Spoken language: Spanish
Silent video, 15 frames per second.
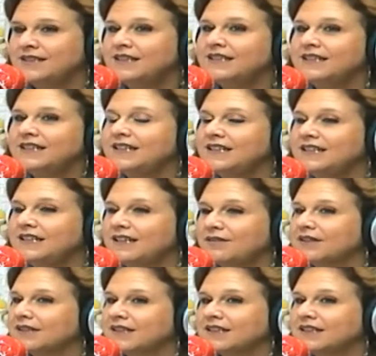Y la
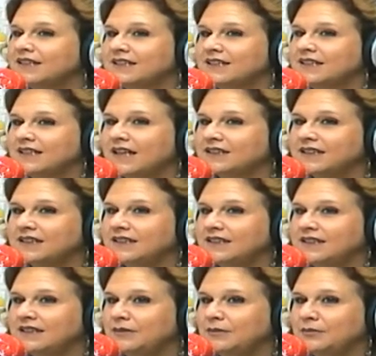verdad es que
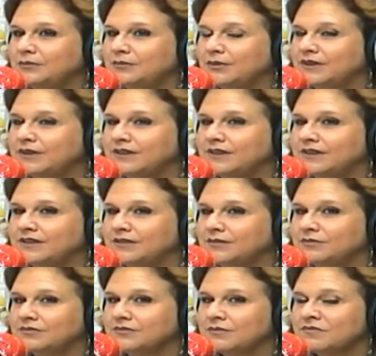allí, pues
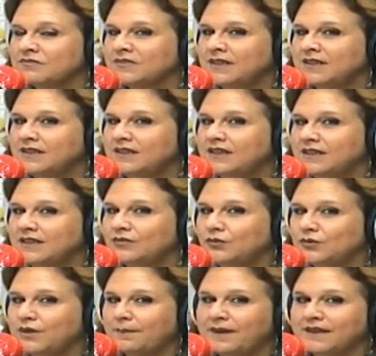eh, fue
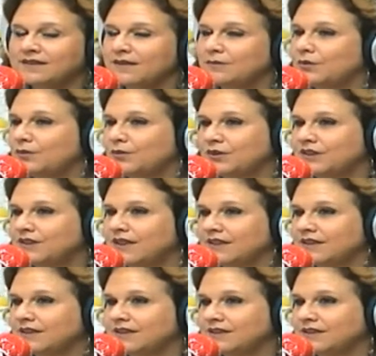una parte muy bonita
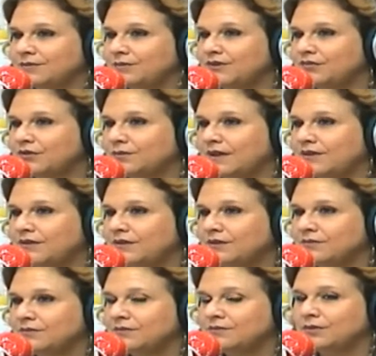de, mi
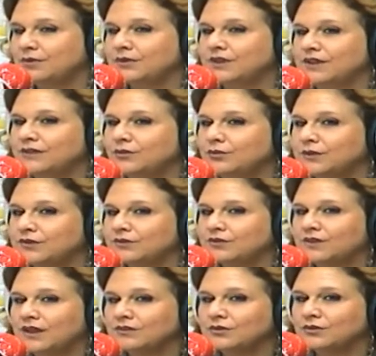formación porque estuve en
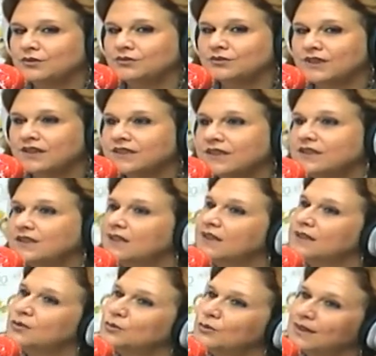contacto con grandes
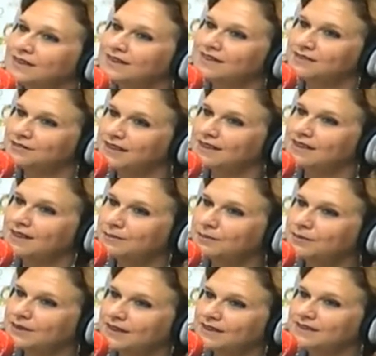intelectuales que había en la
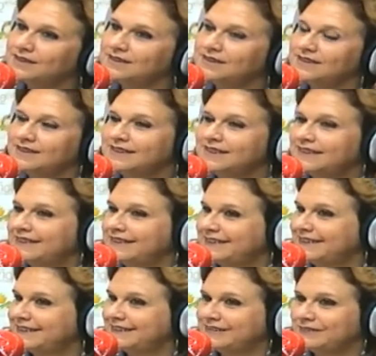época
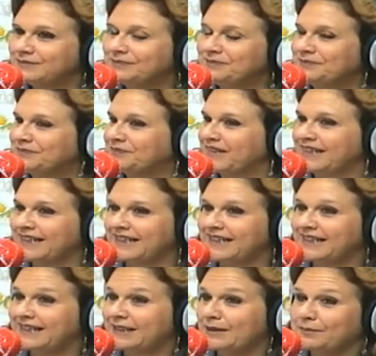eh, en
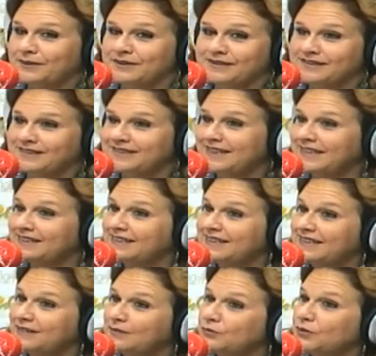Granada, pues
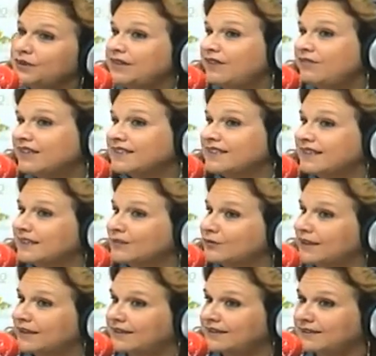de, muy diversa
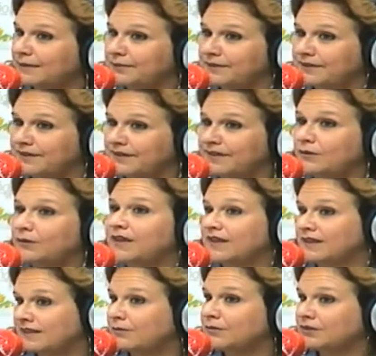naturaleza, pues desde Luis
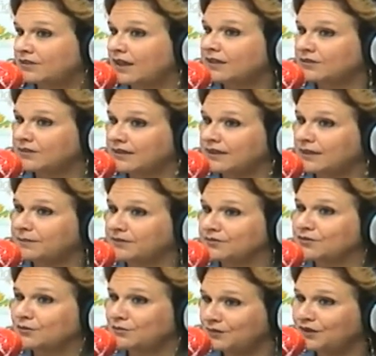García Montero, que era
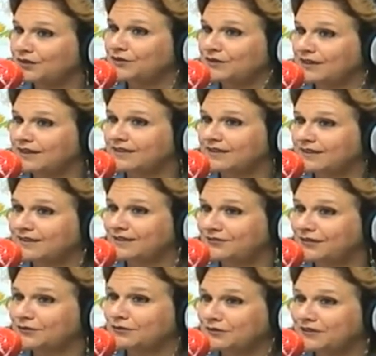profesor mío en la,
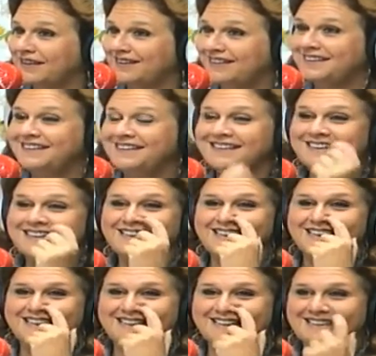facultad,
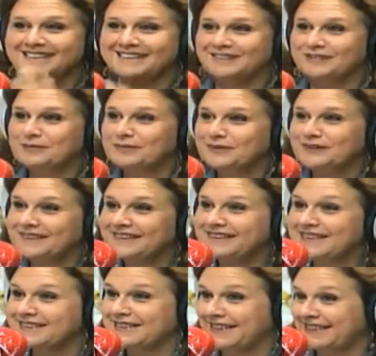eh, pues el,
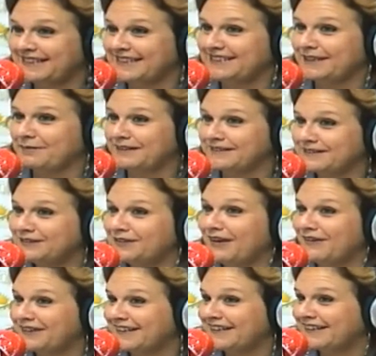el, desaparecido
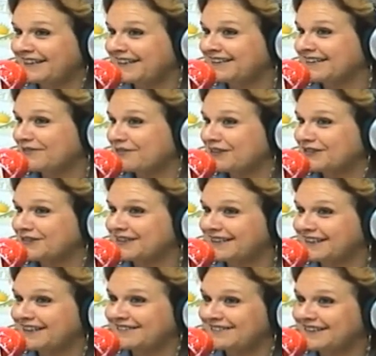Javier Egea también lo
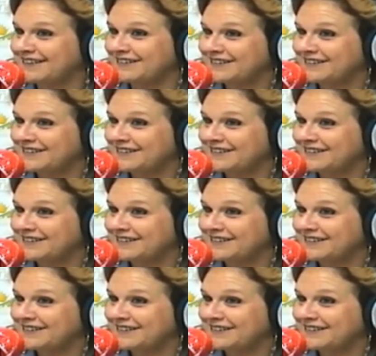llegué a ver